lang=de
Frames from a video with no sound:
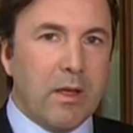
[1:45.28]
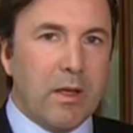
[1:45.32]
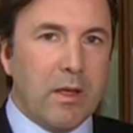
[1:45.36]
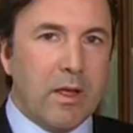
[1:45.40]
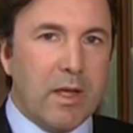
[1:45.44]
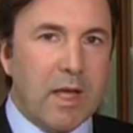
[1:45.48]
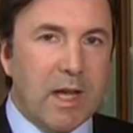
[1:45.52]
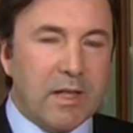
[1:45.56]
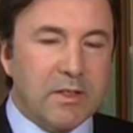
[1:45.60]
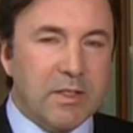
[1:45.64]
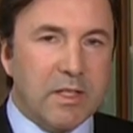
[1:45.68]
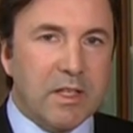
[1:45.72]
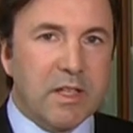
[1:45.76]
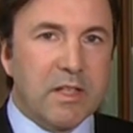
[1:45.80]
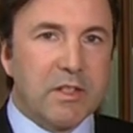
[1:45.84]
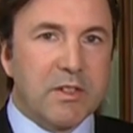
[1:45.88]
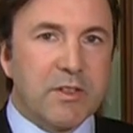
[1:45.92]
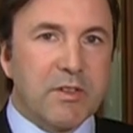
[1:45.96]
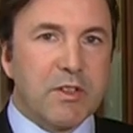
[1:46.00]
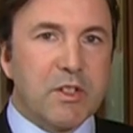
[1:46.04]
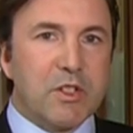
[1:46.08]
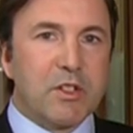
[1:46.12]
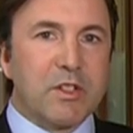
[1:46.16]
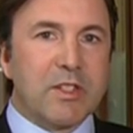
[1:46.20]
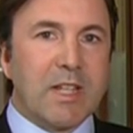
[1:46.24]
Er hat sich
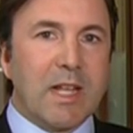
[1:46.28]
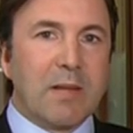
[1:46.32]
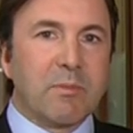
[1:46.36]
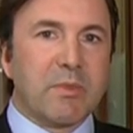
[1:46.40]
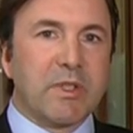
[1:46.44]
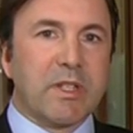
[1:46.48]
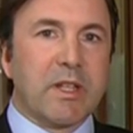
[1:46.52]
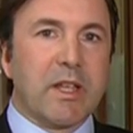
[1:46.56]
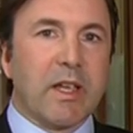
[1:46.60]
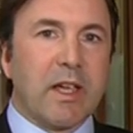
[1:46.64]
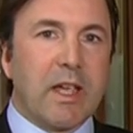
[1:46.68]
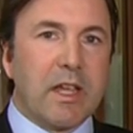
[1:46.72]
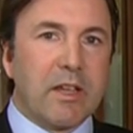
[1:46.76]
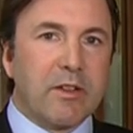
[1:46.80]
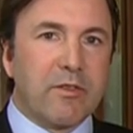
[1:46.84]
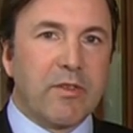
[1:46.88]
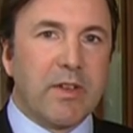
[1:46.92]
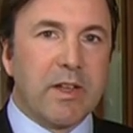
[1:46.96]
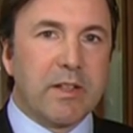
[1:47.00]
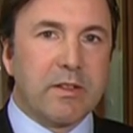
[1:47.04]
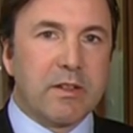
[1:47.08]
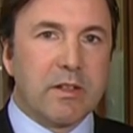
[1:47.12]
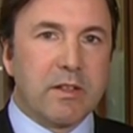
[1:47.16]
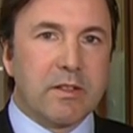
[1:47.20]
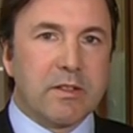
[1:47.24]
inzwischen selbst
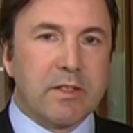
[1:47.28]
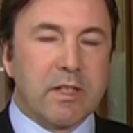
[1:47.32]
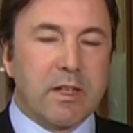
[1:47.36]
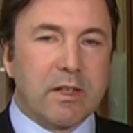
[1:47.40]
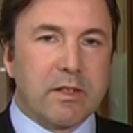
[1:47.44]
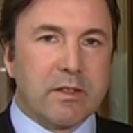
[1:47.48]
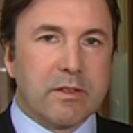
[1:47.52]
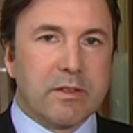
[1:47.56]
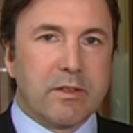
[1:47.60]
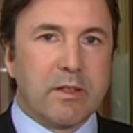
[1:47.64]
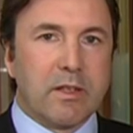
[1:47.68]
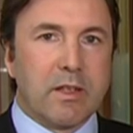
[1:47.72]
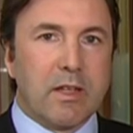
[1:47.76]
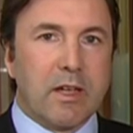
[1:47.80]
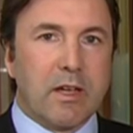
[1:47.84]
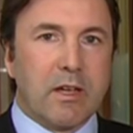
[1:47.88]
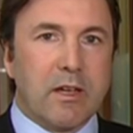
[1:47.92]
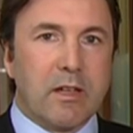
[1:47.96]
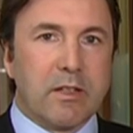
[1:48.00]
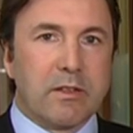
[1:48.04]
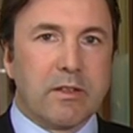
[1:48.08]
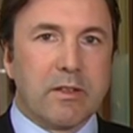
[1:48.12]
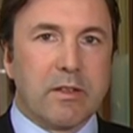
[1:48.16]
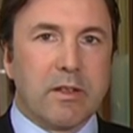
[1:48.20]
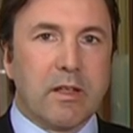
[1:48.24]
gerechtfertigt, sagt, er
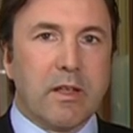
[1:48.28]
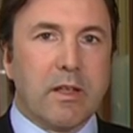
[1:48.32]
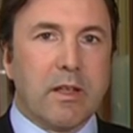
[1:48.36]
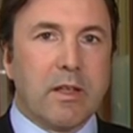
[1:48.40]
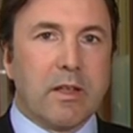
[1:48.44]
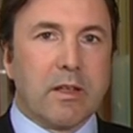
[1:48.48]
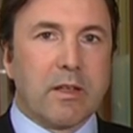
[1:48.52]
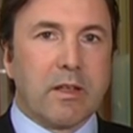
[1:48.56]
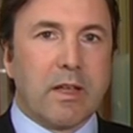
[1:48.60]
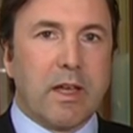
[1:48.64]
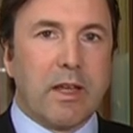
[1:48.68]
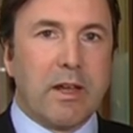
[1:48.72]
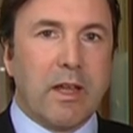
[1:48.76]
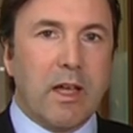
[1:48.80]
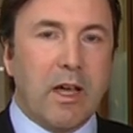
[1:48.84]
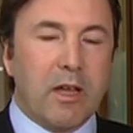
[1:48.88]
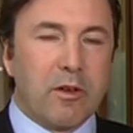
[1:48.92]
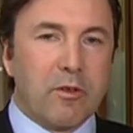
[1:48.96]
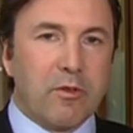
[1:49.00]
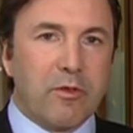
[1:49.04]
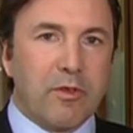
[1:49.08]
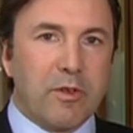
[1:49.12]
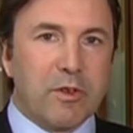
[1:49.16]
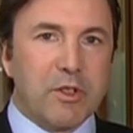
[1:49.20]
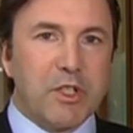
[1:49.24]
hat keine
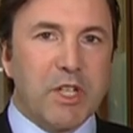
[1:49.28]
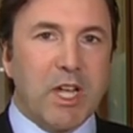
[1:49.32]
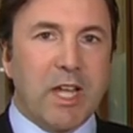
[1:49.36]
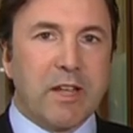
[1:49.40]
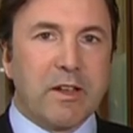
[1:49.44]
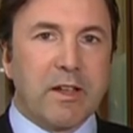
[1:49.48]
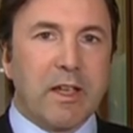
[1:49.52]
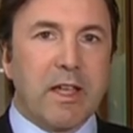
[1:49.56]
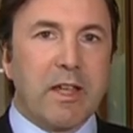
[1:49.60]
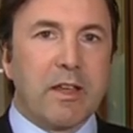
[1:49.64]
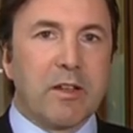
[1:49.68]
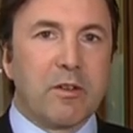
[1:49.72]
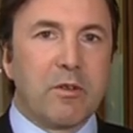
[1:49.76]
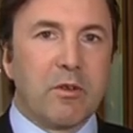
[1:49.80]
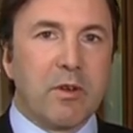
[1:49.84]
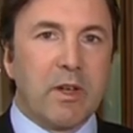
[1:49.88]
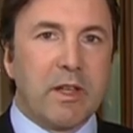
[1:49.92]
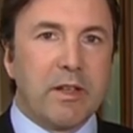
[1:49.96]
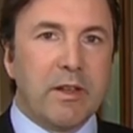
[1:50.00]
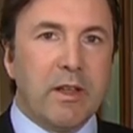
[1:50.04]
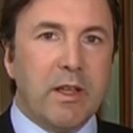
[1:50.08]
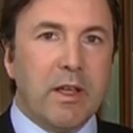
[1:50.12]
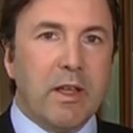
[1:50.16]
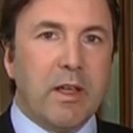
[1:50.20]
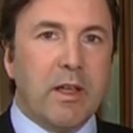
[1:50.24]
Ahnung von
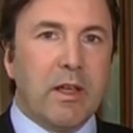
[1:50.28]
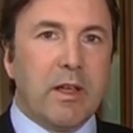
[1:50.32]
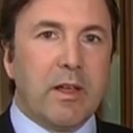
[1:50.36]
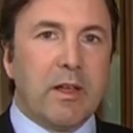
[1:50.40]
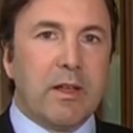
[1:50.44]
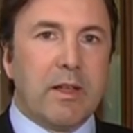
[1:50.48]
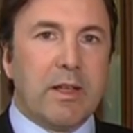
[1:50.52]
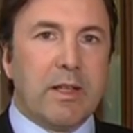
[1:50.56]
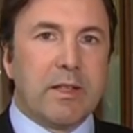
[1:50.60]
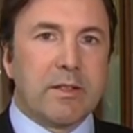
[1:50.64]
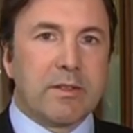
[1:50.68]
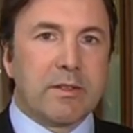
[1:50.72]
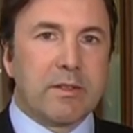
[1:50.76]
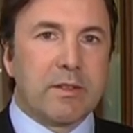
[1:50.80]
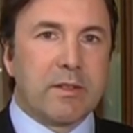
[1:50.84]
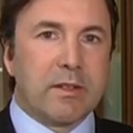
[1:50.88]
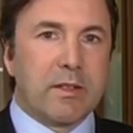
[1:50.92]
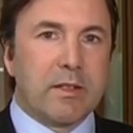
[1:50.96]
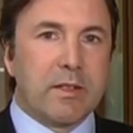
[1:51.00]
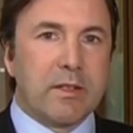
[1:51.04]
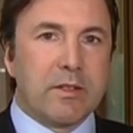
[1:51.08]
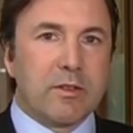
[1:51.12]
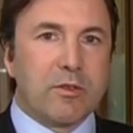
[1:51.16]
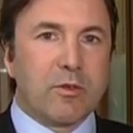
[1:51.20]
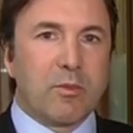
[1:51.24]
Scheinrechnungen, es
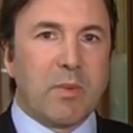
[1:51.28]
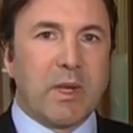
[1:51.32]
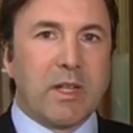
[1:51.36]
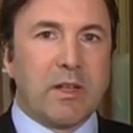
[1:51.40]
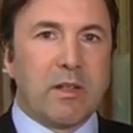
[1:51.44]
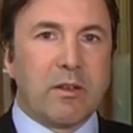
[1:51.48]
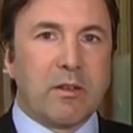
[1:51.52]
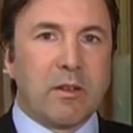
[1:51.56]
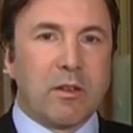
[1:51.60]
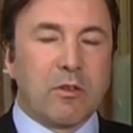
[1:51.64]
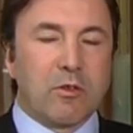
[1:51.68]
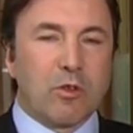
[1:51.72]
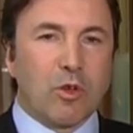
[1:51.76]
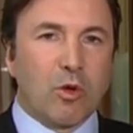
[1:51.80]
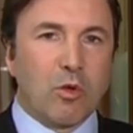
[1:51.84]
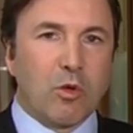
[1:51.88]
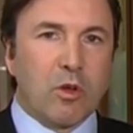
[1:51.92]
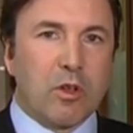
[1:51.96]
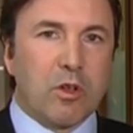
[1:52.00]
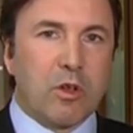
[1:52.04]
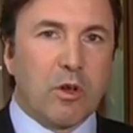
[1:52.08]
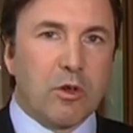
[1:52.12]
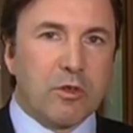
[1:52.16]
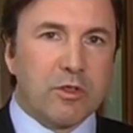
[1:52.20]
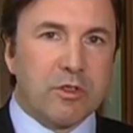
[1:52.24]
ist um einen
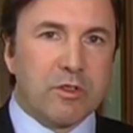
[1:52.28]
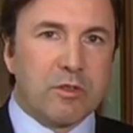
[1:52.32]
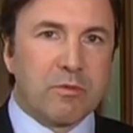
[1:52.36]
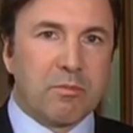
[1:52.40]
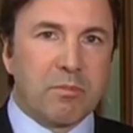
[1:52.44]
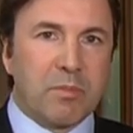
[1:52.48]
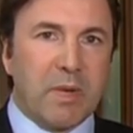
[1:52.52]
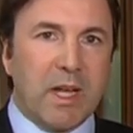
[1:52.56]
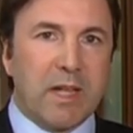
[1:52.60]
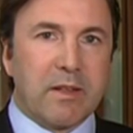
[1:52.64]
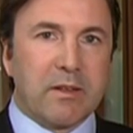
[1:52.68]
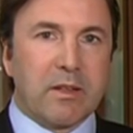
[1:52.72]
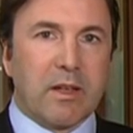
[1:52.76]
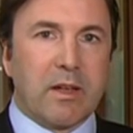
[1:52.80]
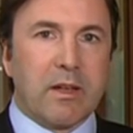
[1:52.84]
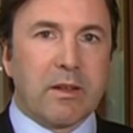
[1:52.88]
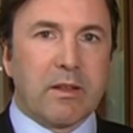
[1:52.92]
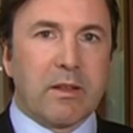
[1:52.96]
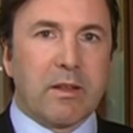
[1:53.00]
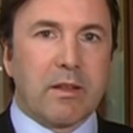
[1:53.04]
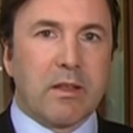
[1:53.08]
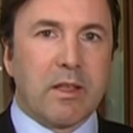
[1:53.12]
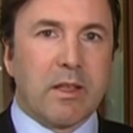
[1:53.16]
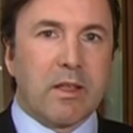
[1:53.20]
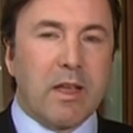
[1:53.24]

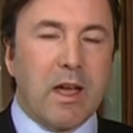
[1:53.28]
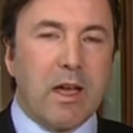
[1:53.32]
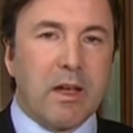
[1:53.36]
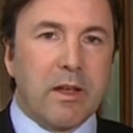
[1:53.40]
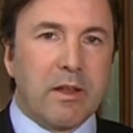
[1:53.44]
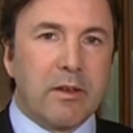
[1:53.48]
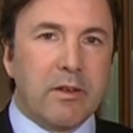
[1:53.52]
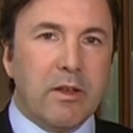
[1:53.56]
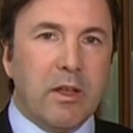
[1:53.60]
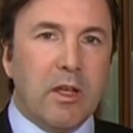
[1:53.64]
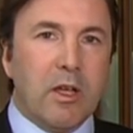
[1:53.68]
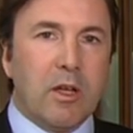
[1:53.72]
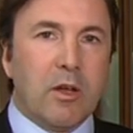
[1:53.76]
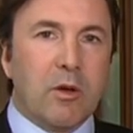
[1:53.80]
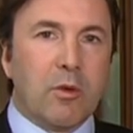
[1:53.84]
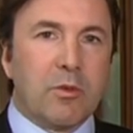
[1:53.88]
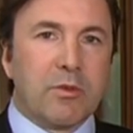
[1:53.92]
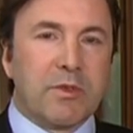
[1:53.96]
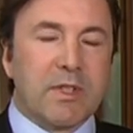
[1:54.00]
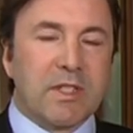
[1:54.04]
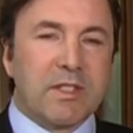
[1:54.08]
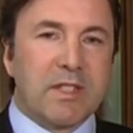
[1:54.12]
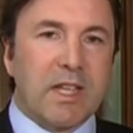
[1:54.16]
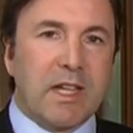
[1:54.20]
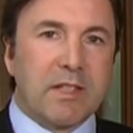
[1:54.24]
Druckkostenbeitrag gegangen
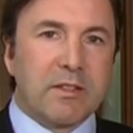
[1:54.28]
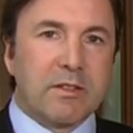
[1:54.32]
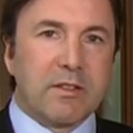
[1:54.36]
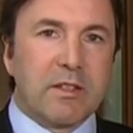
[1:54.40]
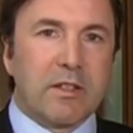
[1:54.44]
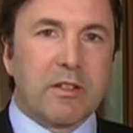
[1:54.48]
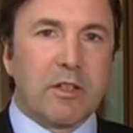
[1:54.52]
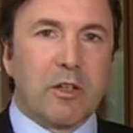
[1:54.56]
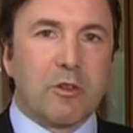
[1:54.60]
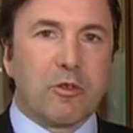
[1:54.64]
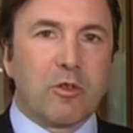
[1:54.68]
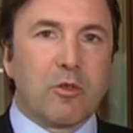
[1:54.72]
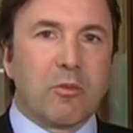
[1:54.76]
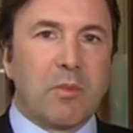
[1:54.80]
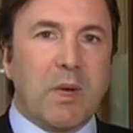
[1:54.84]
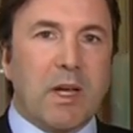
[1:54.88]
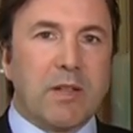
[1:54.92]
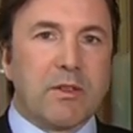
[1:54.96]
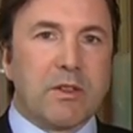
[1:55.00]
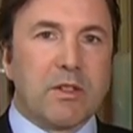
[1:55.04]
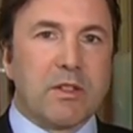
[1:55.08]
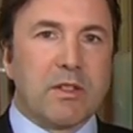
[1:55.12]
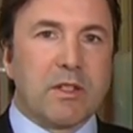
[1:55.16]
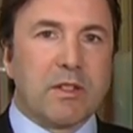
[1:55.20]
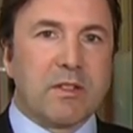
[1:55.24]
und das heißt nicht
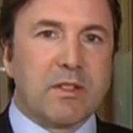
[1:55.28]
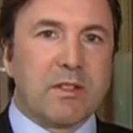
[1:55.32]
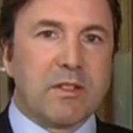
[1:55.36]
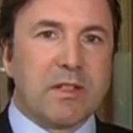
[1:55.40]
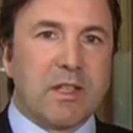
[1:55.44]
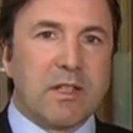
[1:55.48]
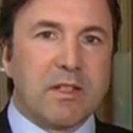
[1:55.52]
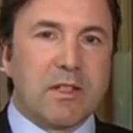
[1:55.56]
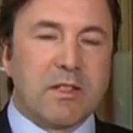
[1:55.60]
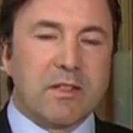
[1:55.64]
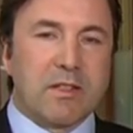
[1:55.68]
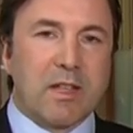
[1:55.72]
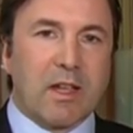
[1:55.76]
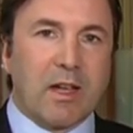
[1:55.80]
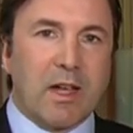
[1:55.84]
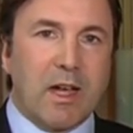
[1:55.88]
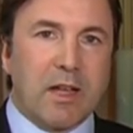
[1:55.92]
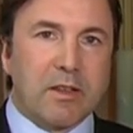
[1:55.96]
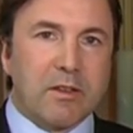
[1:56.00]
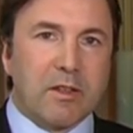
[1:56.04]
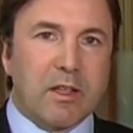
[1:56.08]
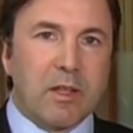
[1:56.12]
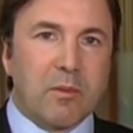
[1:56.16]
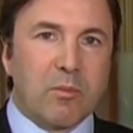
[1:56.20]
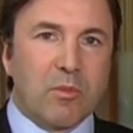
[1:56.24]
automatisch, dass es ein
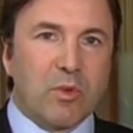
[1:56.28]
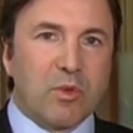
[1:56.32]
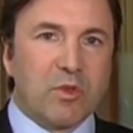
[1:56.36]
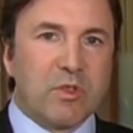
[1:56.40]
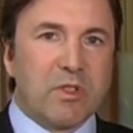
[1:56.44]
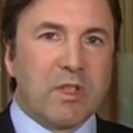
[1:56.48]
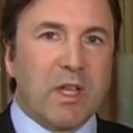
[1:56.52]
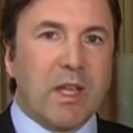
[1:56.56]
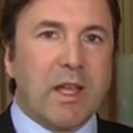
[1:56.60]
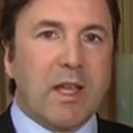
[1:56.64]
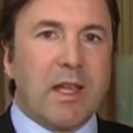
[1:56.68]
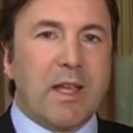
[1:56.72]
Inserat geben muss.